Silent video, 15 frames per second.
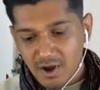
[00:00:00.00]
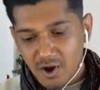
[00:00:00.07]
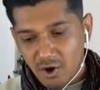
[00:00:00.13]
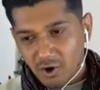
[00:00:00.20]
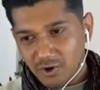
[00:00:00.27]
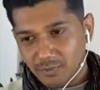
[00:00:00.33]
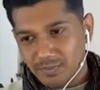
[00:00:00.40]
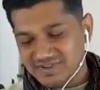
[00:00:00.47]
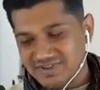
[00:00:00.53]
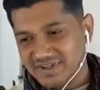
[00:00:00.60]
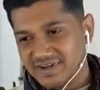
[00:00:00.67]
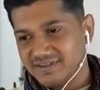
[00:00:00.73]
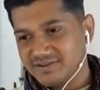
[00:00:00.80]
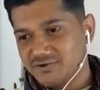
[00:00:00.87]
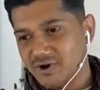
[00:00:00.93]
और
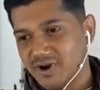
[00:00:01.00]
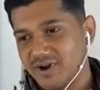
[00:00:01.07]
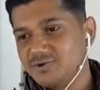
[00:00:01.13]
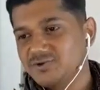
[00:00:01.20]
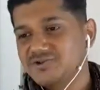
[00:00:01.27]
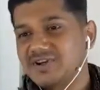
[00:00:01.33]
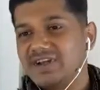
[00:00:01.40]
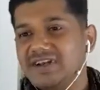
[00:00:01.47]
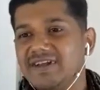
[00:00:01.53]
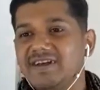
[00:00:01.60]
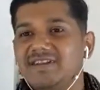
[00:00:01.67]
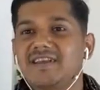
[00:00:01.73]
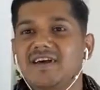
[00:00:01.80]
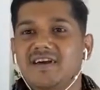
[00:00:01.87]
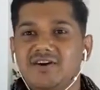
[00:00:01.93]
बसीरत जो है उसके लिए
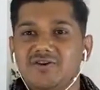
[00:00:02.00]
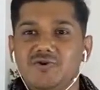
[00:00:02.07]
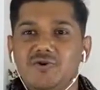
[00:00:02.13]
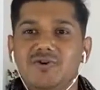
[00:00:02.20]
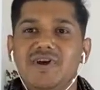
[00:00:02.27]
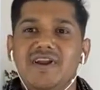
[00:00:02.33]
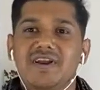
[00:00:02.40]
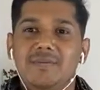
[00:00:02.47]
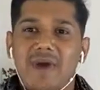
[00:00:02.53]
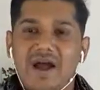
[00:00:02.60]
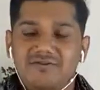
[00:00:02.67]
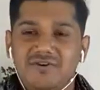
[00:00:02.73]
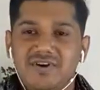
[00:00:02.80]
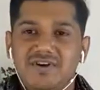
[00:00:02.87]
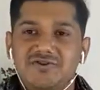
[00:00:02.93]
तखयल यानी
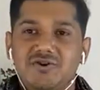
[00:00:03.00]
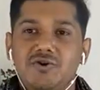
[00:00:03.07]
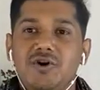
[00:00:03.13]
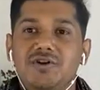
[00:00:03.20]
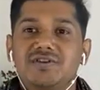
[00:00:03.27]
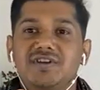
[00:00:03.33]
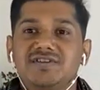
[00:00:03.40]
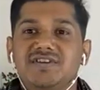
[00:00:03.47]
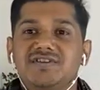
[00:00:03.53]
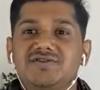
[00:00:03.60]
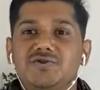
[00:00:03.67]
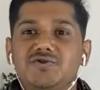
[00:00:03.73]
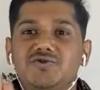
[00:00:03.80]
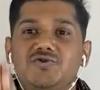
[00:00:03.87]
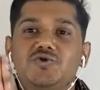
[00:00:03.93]
इमेजिनेशन और
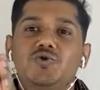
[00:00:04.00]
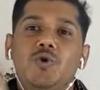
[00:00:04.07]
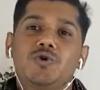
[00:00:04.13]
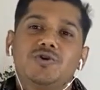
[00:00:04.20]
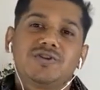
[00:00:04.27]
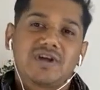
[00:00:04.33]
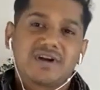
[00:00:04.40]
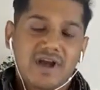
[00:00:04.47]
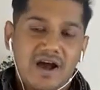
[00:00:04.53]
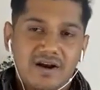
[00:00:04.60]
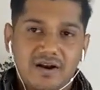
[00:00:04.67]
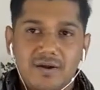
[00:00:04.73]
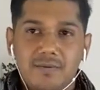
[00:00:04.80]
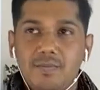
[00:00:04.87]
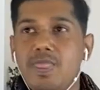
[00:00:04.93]
तजस्स दोनों दरकार
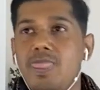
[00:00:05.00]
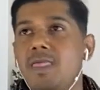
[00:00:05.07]
हैं